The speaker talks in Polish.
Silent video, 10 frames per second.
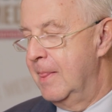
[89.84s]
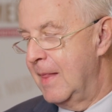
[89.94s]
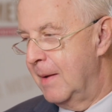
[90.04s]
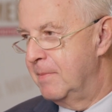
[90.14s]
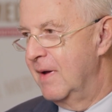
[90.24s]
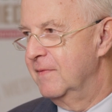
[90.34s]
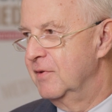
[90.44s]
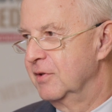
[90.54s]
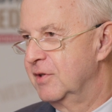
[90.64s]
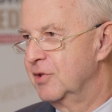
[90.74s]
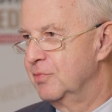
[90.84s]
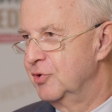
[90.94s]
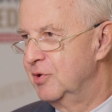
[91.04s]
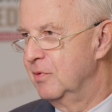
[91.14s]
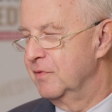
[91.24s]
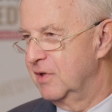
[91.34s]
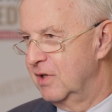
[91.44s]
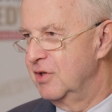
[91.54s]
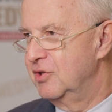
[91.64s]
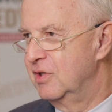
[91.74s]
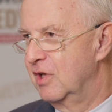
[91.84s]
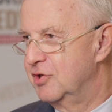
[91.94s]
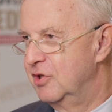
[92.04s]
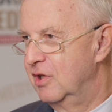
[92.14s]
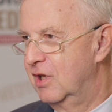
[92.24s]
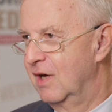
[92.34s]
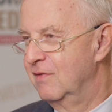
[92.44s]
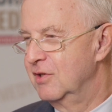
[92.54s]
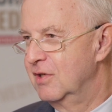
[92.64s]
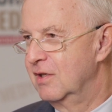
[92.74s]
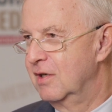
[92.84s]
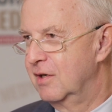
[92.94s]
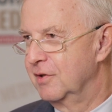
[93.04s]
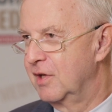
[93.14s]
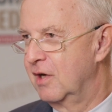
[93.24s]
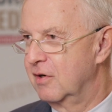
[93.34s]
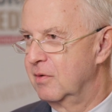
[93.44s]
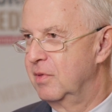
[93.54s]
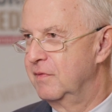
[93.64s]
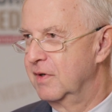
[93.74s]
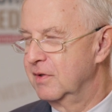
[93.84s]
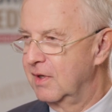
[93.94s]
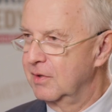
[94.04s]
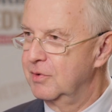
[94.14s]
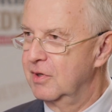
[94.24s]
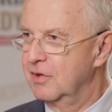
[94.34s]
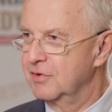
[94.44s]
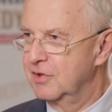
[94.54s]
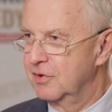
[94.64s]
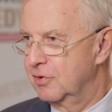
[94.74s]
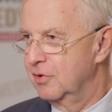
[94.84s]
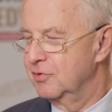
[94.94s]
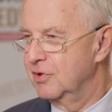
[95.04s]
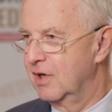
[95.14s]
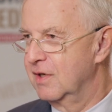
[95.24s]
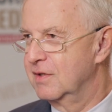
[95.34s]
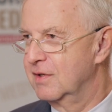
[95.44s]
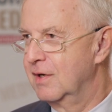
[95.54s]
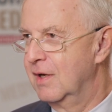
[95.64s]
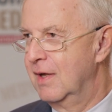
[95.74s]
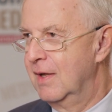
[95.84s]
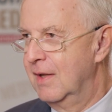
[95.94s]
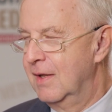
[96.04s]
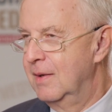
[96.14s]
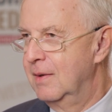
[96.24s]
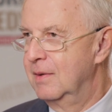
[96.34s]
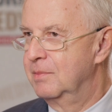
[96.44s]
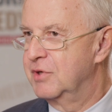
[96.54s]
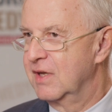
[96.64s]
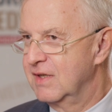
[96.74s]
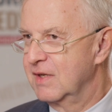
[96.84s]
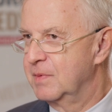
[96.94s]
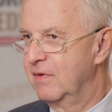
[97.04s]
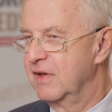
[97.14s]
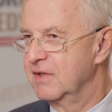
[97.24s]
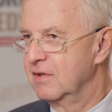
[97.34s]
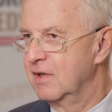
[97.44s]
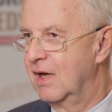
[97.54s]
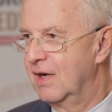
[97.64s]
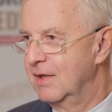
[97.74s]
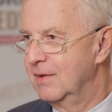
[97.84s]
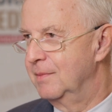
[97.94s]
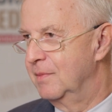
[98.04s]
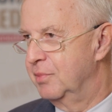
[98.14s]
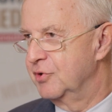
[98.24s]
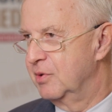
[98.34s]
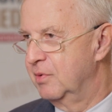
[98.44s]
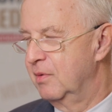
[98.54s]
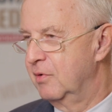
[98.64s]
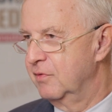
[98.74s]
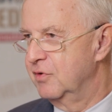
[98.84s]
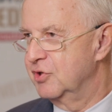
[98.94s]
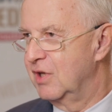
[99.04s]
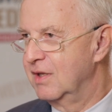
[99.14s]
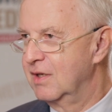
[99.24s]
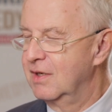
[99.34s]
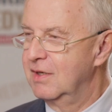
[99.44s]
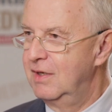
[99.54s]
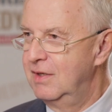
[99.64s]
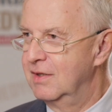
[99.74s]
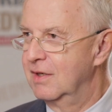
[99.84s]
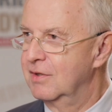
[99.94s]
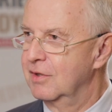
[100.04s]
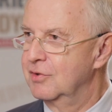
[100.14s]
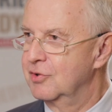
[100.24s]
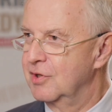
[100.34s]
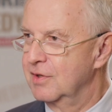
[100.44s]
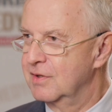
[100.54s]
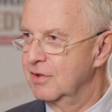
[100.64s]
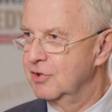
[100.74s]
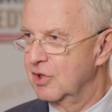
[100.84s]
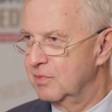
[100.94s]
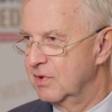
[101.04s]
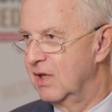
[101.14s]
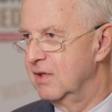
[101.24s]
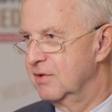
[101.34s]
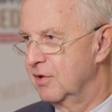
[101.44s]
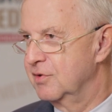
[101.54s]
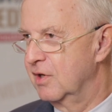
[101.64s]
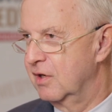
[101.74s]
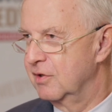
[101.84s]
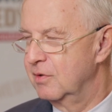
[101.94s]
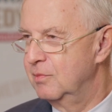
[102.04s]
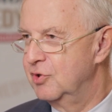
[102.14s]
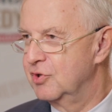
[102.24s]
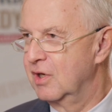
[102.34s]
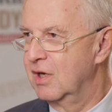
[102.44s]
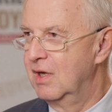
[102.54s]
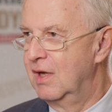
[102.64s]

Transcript: Na pewno też musimy uwzględniać inne czynniki, a więc nie tylko te chorobowe, na których koncentrują się rejestry y, przez nas prowadzone, ale potrzebujemy również danych innych, dotyczących chociażby danych socjoekonomicznych,